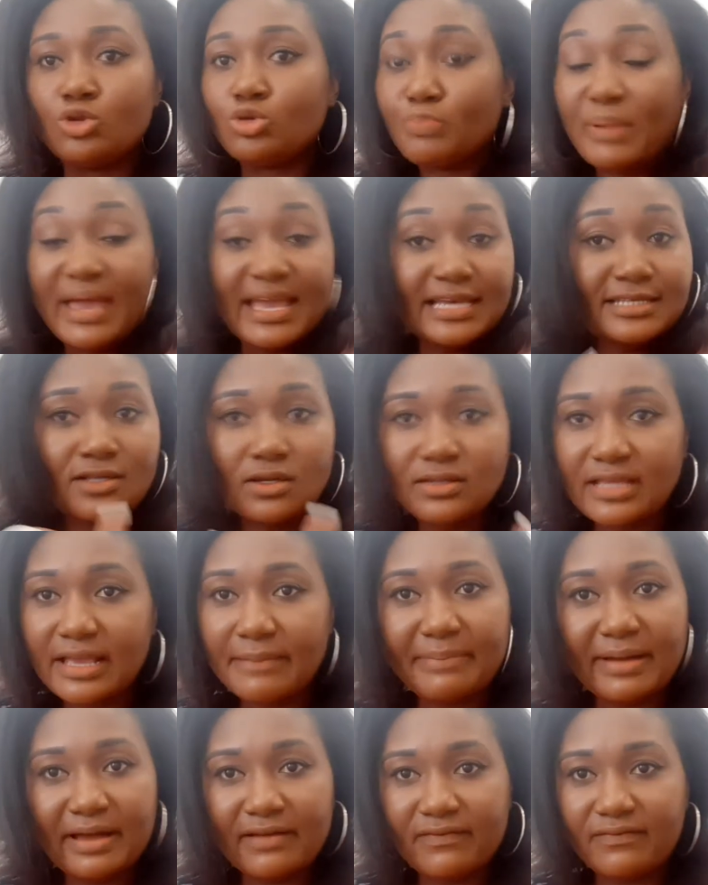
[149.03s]
Personne n'est
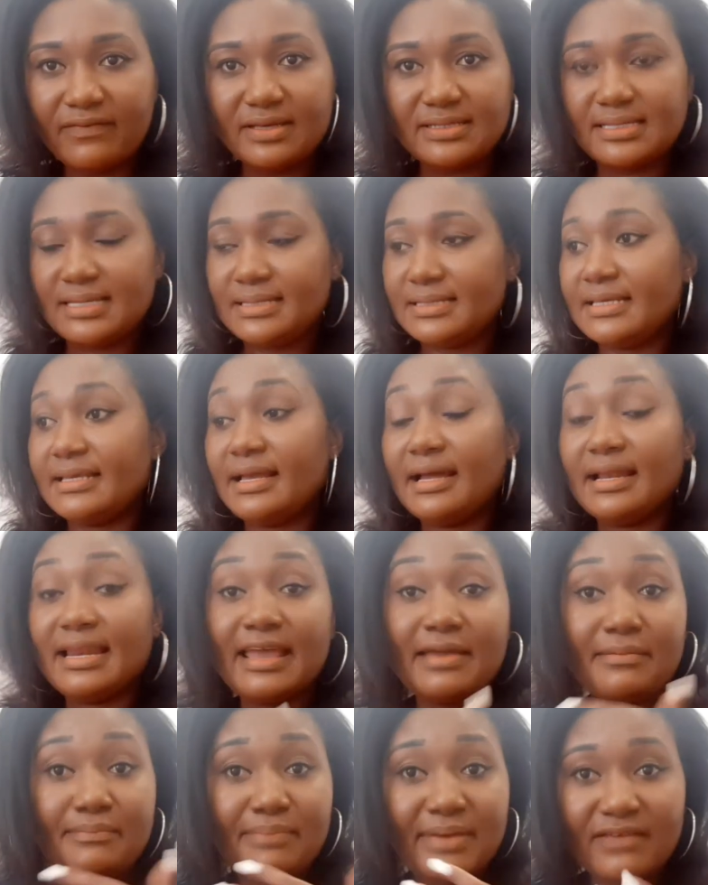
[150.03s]
parfait. C'est dans
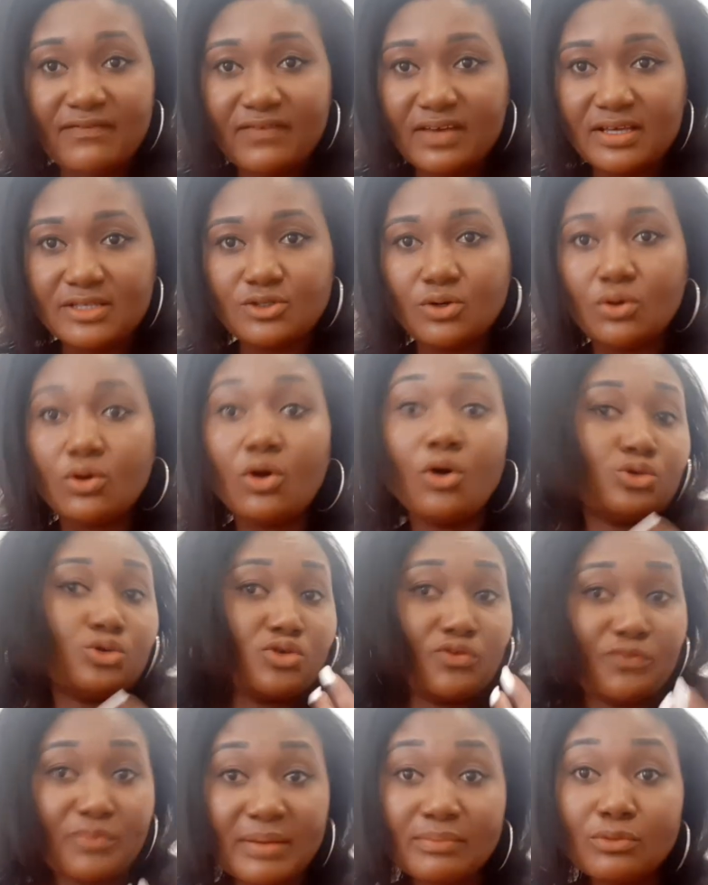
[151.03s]
l'imperfection qu'on
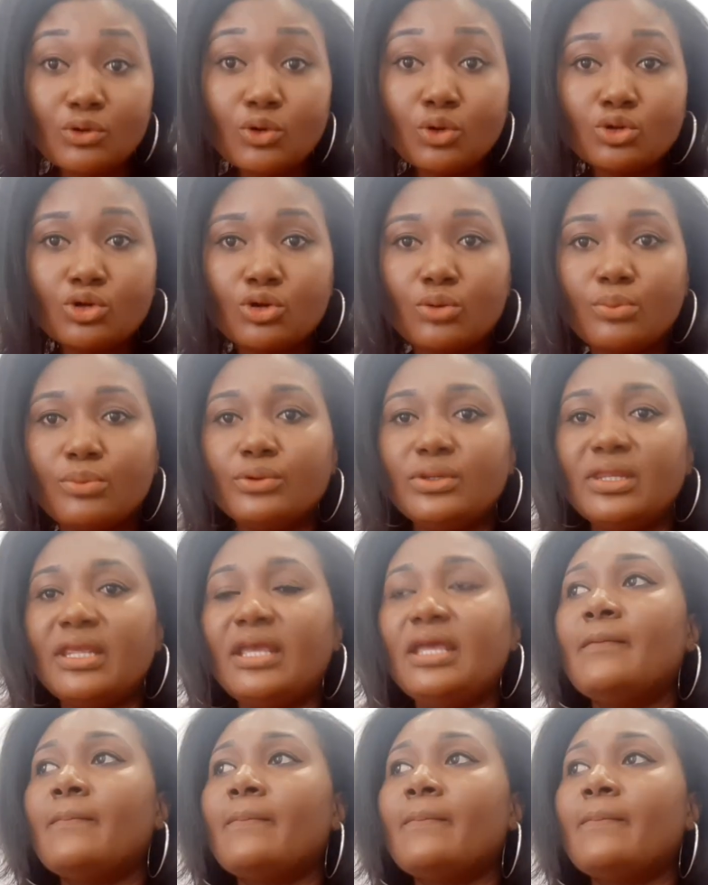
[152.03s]
retrouve même notre beauté.